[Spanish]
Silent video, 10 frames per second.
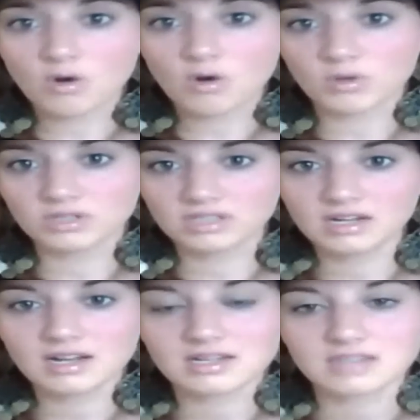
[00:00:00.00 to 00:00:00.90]
o cuando
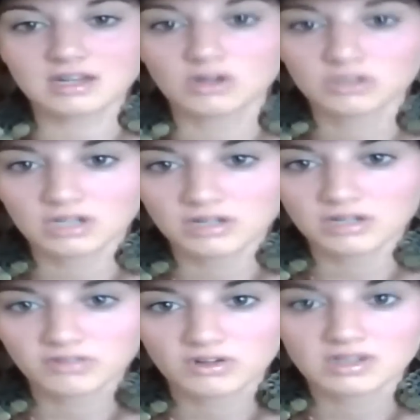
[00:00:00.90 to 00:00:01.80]
están en la calle en los
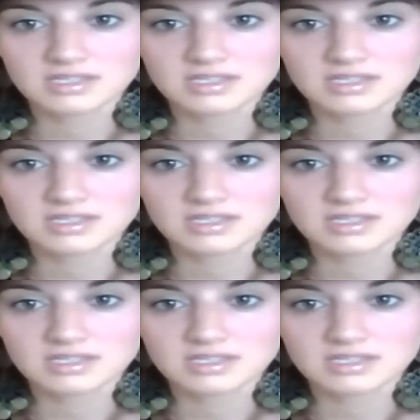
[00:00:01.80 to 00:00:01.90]
teléfonos.